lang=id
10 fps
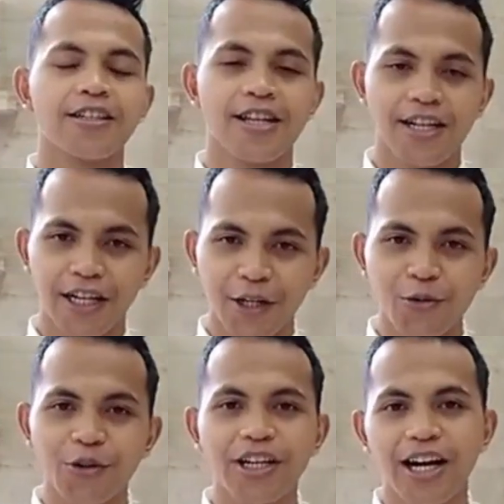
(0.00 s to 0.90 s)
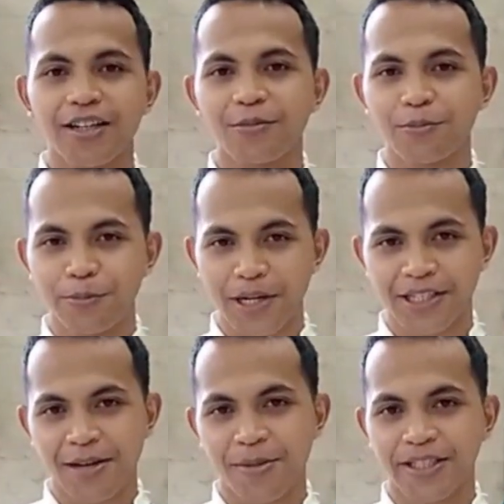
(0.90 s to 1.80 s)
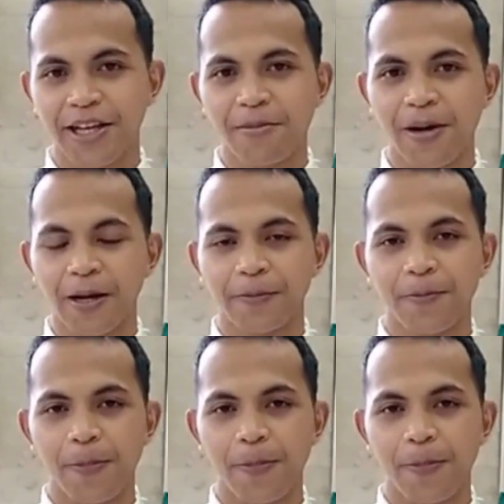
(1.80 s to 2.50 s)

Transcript: dan renungkan bersama-sama